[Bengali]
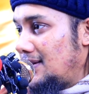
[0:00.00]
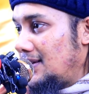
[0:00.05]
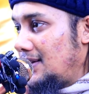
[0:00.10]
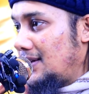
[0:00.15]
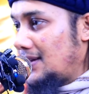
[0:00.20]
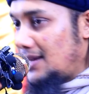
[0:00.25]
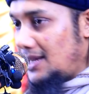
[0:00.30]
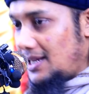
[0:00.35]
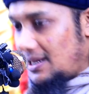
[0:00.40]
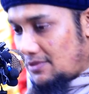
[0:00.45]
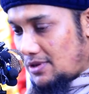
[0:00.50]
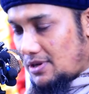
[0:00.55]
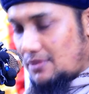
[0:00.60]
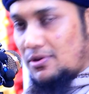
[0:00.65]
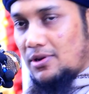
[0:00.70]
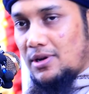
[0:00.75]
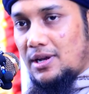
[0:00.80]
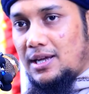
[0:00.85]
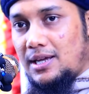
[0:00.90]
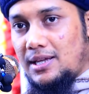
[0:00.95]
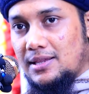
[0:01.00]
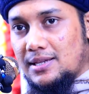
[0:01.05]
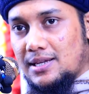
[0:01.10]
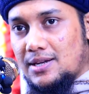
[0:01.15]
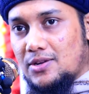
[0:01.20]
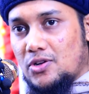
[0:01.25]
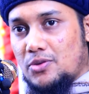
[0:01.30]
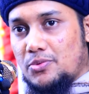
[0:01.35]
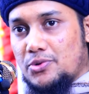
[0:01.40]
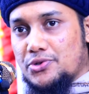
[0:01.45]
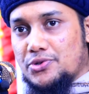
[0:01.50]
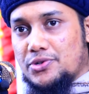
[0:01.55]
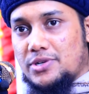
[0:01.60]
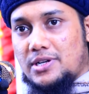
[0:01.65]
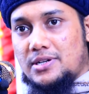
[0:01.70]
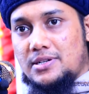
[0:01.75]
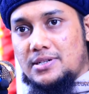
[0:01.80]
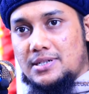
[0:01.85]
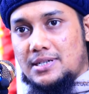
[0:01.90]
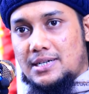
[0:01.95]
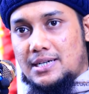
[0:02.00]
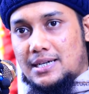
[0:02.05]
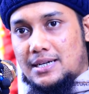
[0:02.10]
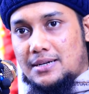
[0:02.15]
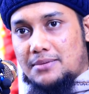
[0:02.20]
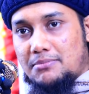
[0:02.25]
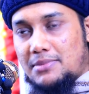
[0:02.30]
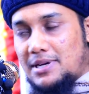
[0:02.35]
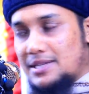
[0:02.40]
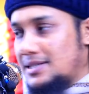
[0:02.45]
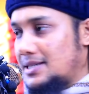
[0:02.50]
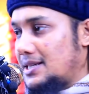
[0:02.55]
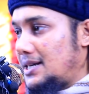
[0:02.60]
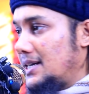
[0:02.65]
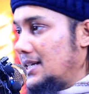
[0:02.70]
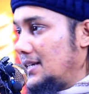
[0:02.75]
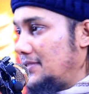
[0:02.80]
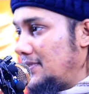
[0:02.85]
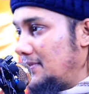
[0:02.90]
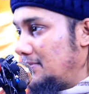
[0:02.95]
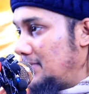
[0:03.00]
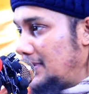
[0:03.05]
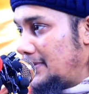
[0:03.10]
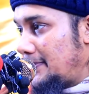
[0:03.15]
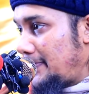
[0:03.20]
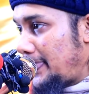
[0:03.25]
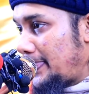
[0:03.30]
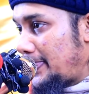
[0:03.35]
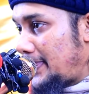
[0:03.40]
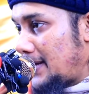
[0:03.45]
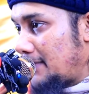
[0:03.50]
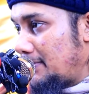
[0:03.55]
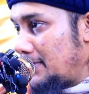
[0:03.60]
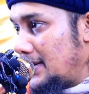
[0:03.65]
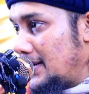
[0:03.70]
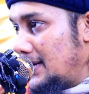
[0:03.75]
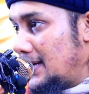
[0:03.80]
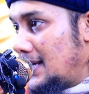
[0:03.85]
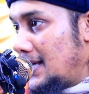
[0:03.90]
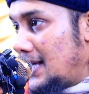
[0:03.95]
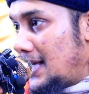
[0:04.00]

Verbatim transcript: এখানে ইনভলভ হলেই তারা গবেষণার মাথাটা হারিয়ে ফেলবে থাকবে না